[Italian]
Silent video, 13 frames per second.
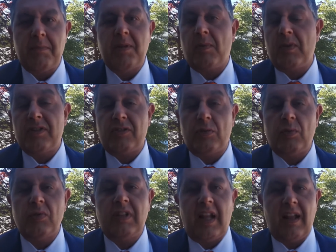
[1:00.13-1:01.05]
per questo
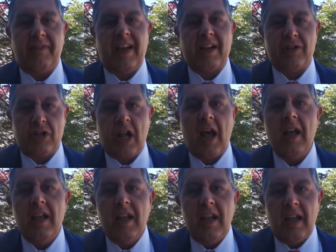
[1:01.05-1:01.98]
tutta la fascia
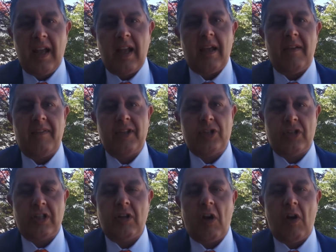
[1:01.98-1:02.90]
eh,
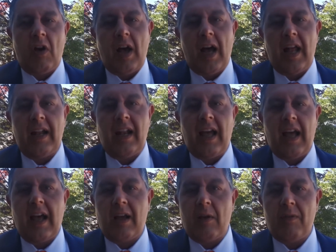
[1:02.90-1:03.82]
vicino al